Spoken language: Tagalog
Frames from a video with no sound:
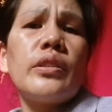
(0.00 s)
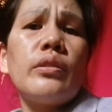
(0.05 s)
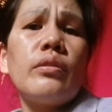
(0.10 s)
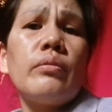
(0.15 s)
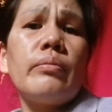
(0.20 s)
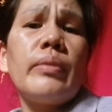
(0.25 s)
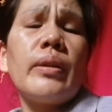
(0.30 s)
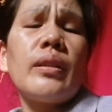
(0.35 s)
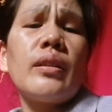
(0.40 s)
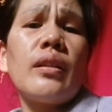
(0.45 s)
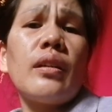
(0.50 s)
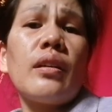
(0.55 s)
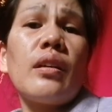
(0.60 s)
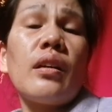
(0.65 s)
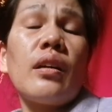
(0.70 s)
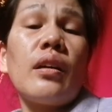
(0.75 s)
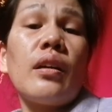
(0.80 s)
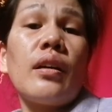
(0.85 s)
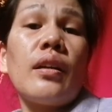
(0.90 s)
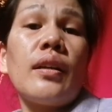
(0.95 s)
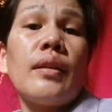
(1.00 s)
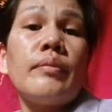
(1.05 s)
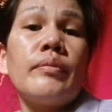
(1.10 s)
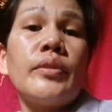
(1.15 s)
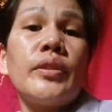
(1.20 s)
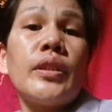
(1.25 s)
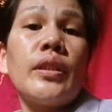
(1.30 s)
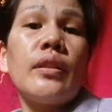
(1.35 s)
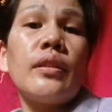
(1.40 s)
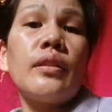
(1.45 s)
Sino bang
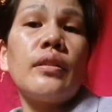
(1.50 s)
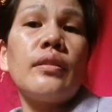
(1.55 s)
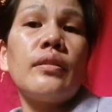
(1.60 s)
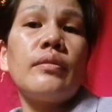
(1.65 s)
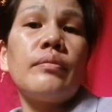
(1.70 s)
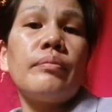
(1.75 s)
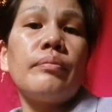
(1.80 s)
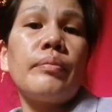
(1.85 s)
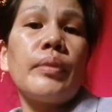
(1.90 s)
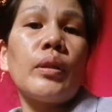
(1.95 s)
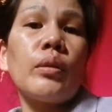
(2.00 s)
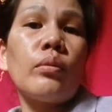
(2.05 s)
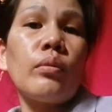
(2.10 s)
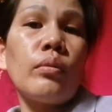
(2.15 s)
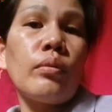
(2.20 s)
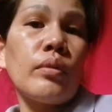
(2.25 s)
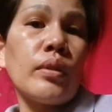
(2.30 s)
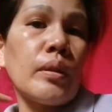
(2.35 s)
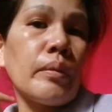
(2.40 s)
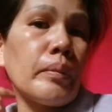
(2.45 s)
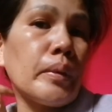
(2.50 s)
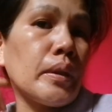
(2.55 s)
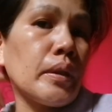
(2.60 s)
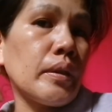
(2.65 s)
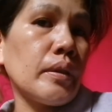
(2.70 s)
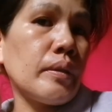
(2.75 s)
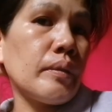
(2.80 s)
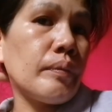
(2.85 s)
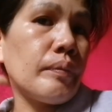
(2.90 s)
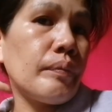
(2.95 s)
nakakaalam dyan? Patulong
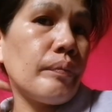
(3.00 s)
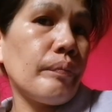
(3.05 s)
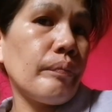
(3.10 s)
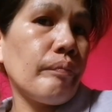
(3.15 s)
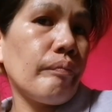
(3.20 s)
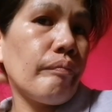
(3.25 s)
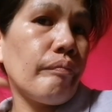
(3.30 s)
naman